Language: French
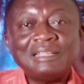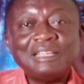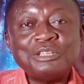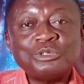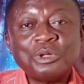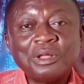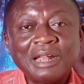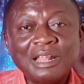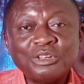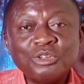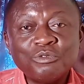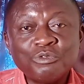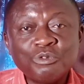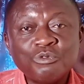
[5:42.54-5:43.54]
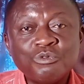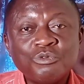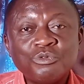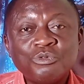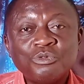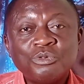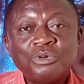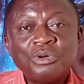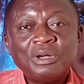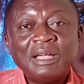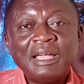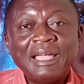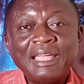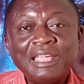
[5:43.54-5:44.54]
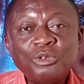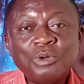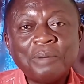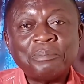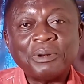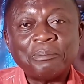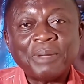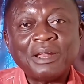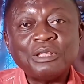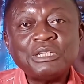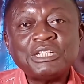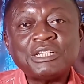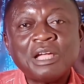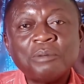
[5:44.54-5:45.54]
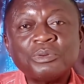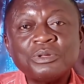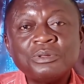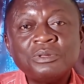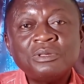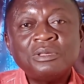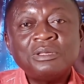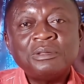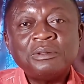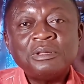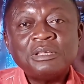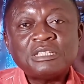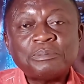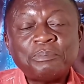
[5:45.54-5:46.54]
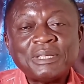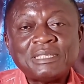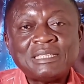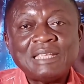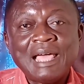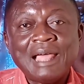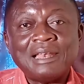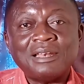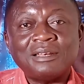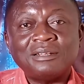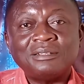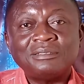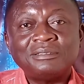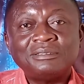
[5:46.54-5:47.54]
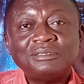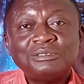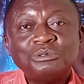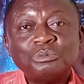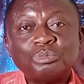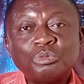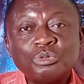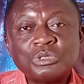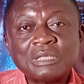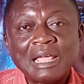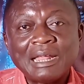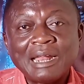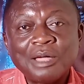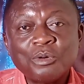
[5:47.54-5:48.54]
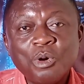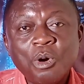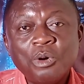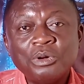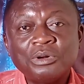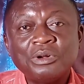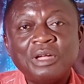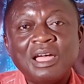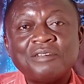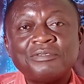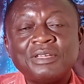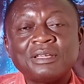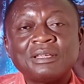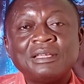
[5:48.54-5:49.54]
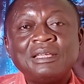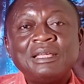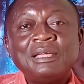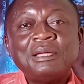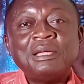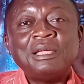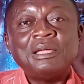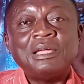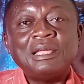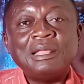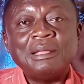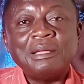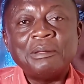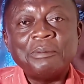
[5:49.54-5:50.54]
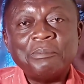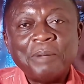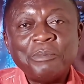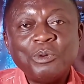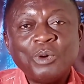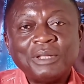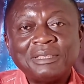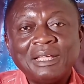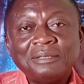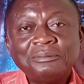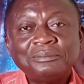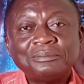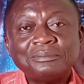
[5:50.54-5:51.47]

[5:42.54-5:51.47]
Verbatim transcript: ils ont rendez-vous et il doit préparer une chambre spéciale pour sa rencontre avec Mami Watan.